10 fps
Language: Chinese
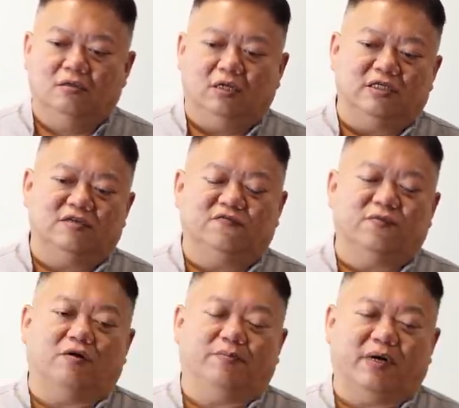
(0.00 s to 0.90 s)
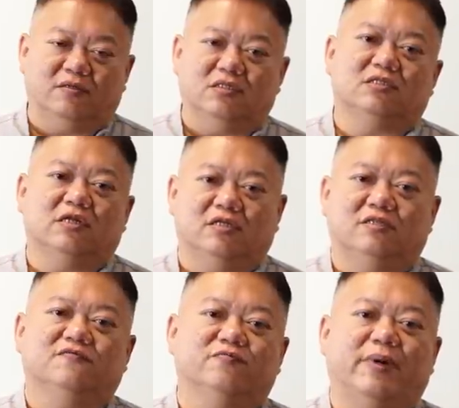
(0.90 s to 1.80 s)
累积福报，也帮自己累
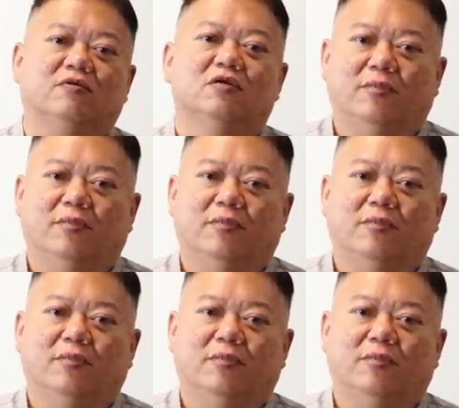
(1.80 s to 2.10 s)
积福报，